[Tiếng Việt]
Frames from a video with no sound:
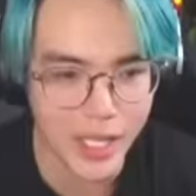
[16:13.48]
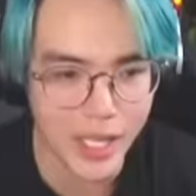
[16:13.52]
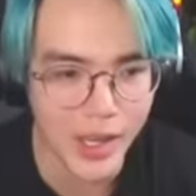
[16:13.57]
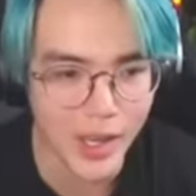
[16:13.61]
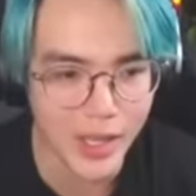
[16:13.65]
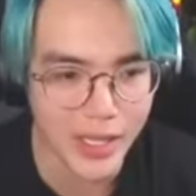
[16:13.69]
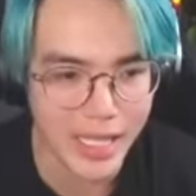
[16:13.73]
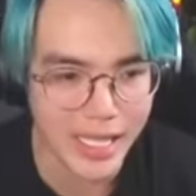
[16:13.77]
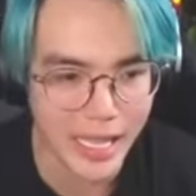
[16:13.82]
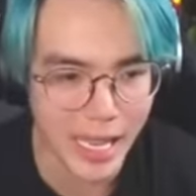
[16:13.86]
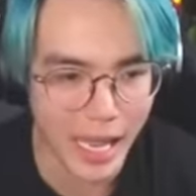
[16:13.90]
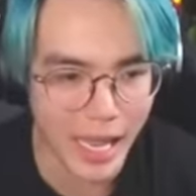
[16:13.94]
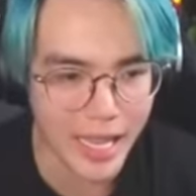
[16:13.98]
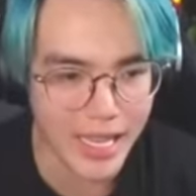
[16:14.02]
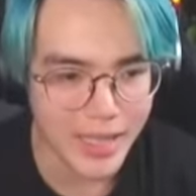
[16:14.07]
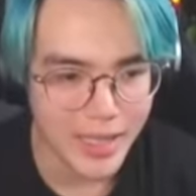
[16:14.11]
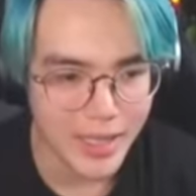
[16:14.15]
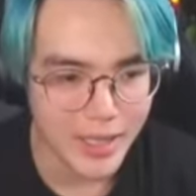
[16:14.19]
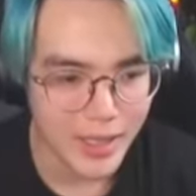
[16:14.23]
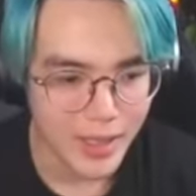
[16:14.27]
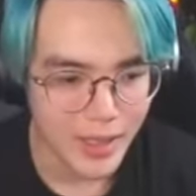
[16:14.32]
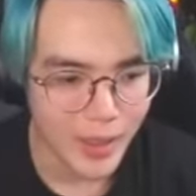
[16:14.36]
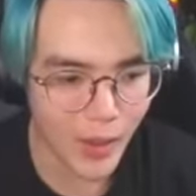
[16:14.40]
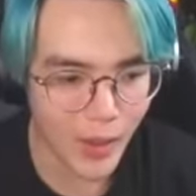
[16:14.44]
nước vậy trời
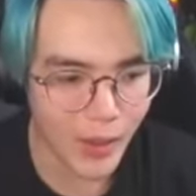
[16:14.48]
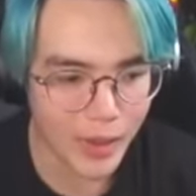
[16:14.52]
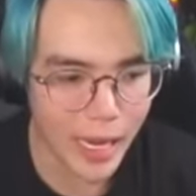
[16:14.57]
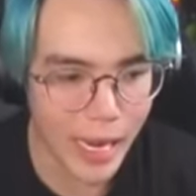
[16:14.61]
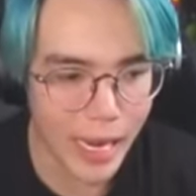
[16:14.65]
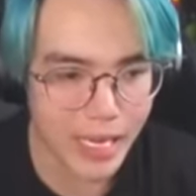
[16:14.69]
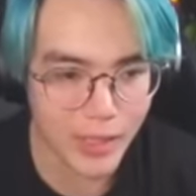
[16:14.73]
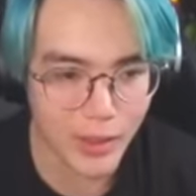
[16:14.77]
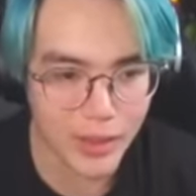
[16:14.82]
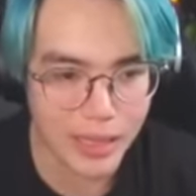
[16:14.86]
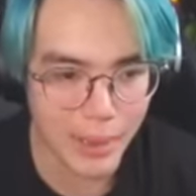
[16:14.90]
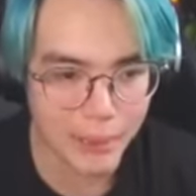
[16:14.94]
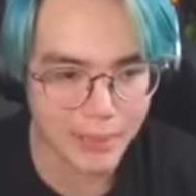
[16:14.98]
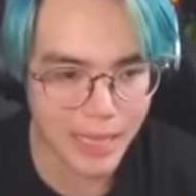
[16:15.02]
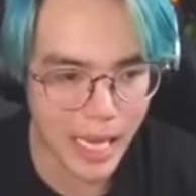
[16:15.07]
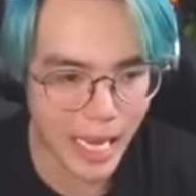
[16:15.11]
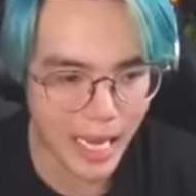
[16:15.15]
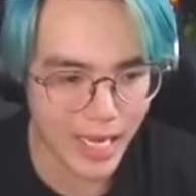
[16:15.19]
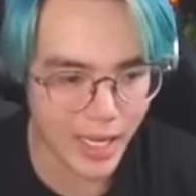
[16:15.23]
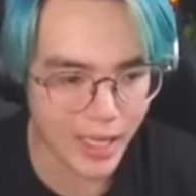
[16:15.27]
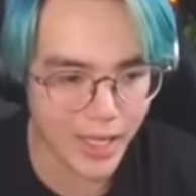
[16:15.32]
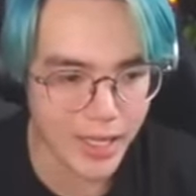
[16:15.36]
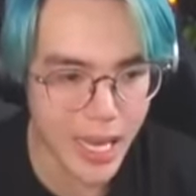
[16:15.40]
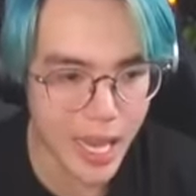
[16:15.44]
ok tôi làm
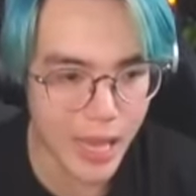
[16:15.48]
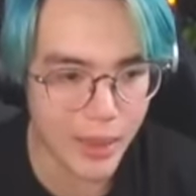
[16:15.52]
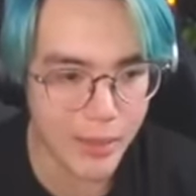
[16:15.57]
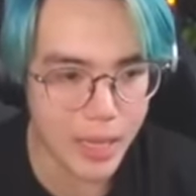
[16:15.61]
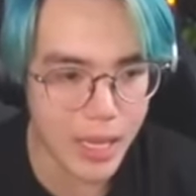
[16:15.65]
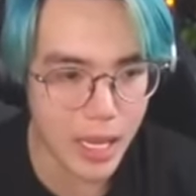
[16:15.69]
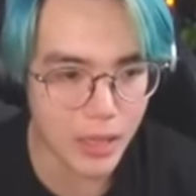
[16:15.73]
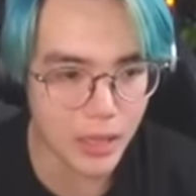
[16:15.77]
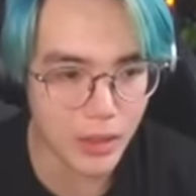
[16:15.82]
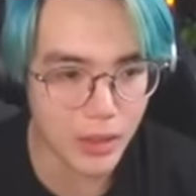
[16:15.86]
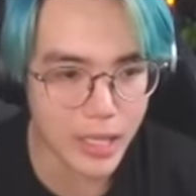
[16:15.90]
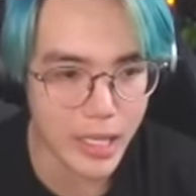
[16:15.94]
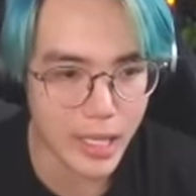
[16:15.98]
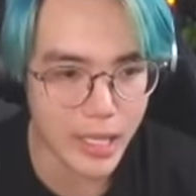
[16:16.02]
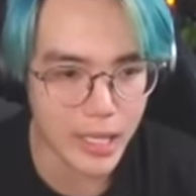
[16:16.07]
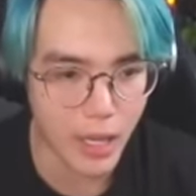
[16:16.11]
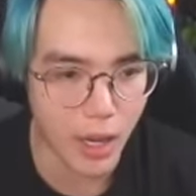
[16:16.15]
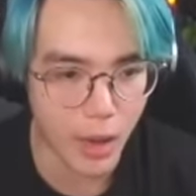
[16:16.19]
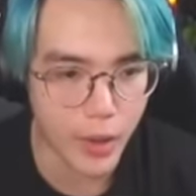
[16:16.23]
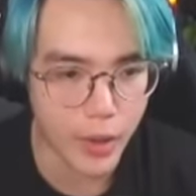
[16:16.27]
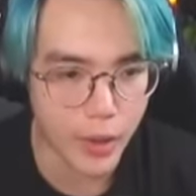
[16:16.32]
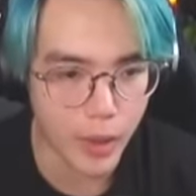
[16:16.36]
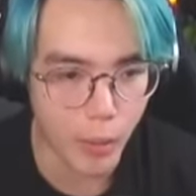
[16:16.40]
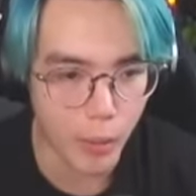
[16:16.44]
lại thử nha bây giờ tôi sẽ
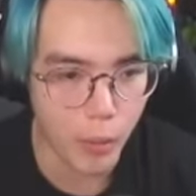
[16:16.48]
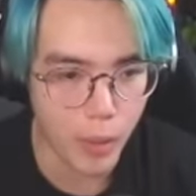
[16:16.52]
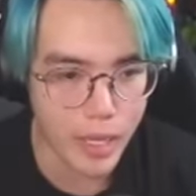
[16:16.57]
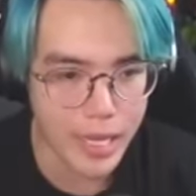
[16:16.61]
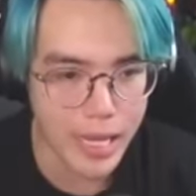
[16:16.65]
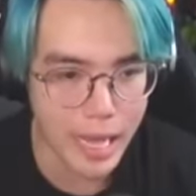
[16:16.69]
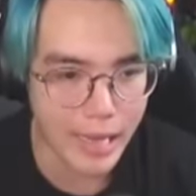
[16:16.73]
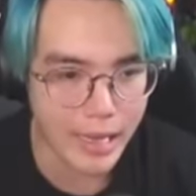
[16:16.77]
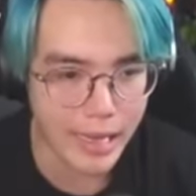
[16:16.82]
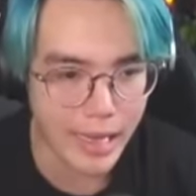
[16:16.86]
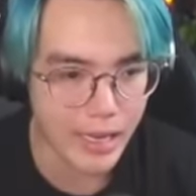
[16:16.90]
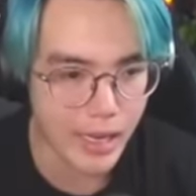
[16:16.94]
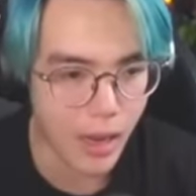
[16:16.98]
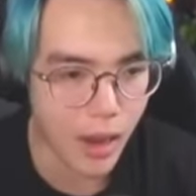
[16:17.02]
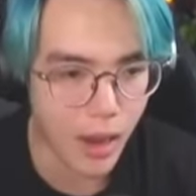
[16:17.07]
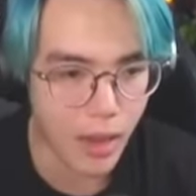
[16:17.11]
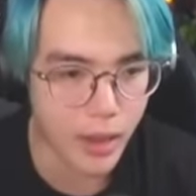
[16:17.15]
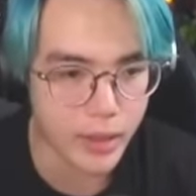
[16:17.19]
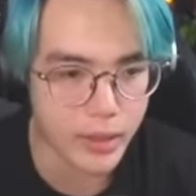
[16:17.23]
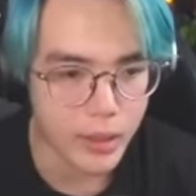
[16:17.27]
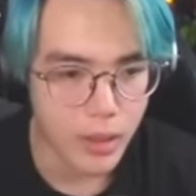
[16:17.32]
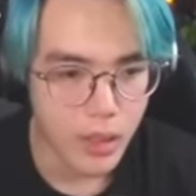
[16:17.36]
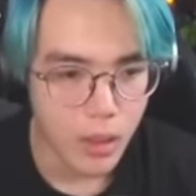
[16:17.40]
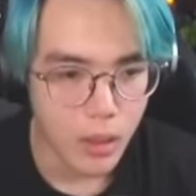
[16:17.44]
chọi cục qua nhà
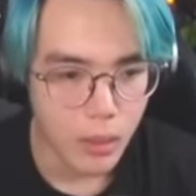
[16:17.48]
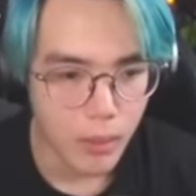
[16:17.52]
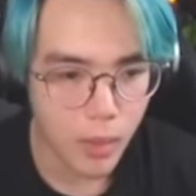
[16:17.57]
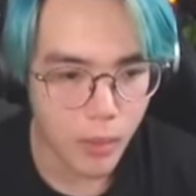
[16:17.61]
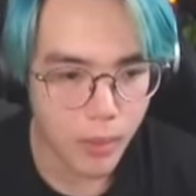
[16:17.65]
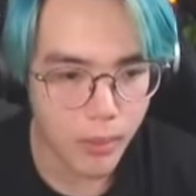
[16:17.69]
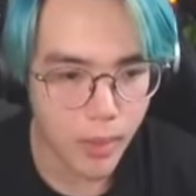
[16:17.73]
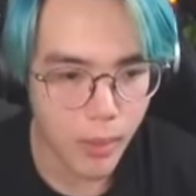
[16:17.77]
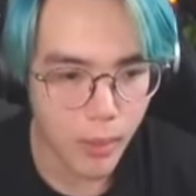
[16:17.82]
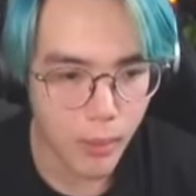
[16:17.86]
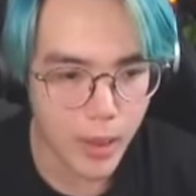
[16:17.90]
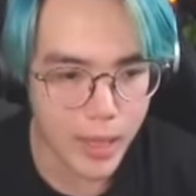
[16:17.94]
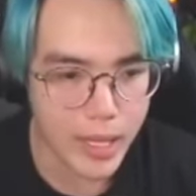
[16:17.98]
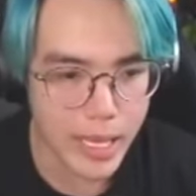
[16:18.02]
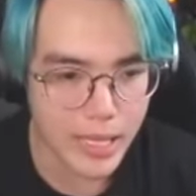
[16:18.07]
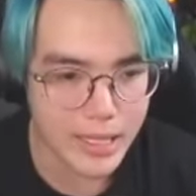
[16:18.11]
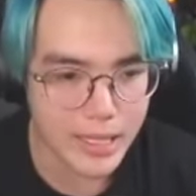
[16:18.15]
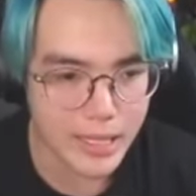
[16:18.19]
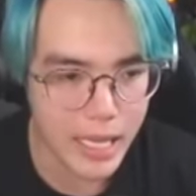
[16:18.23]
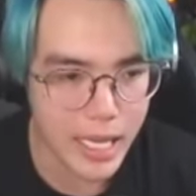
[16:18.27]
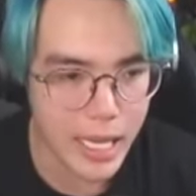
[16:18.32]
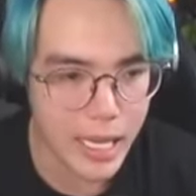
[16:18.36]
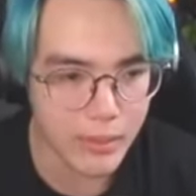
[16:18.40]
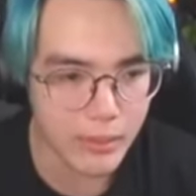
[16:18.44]
Kairon một cục qua nhà
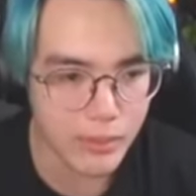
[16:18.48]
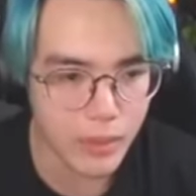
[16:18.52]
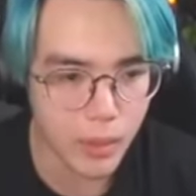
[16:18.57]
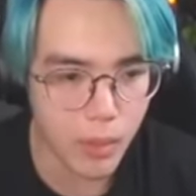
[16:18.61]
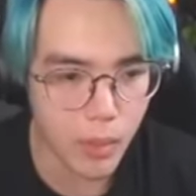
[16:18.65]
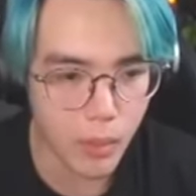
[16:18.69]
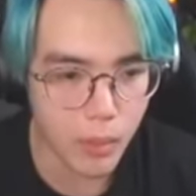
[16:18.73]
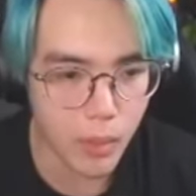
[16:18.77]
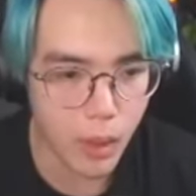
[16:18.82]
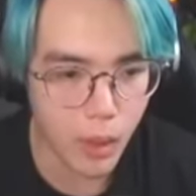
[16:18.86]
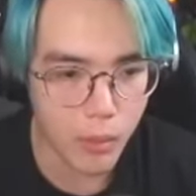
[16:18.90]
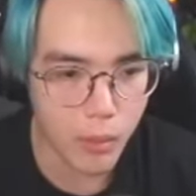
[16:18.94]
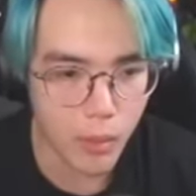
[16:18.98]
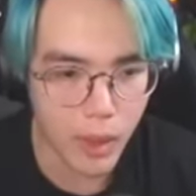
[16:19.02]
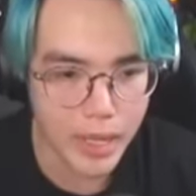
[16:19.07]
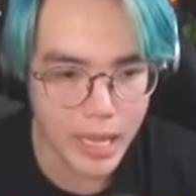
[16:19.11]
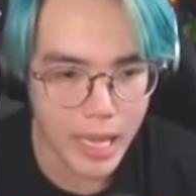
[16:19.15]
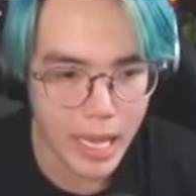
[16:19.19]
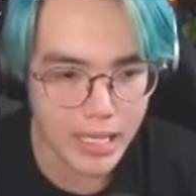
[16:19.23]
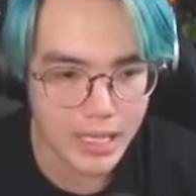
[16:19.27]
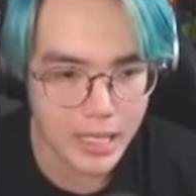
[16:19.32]
sim và một cục qua nhà